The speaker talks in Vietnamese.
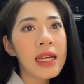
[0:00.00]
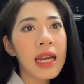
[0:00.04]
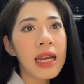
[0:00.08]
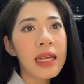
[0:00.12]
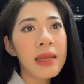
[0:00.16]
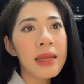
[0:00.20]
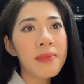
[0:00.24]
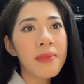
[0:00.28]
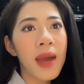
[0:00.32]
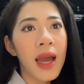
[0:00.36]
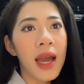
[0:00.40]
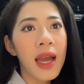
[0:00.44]

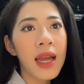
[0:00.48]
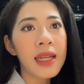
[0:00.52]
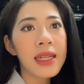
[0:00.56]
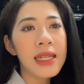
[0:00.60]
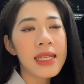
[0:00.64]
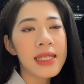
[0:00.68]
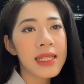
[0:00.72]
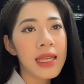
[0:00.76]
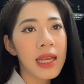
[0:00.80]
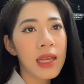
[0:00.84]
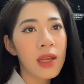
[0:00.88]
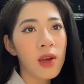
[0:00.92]
ngày mai
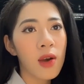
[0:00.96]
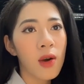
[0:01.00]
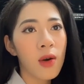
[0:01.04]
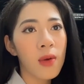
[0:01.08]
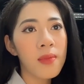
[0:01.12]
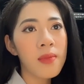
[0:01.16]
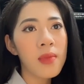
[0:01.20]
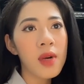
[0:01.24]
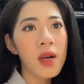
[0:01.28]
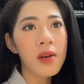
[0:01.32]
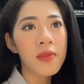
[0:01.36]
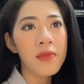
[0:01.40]
thì sẽ có
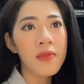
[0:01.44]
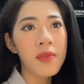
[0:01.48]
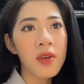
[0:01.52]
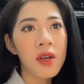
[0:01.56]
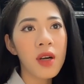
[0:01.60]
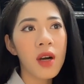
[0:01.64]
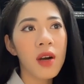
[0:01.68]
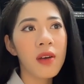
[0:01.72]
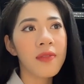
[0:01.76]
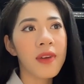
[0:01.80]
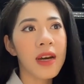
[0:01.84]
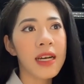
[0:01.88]
mưa
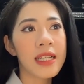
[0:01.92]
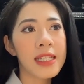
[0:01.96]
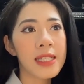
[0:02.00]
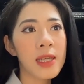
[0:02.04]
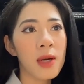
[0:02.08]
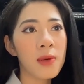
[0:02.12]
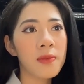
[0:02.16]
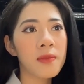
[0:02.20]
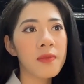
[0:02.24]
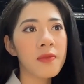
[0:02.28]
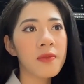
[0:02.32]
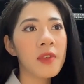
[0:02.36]
vừa và
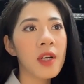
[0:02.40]
rông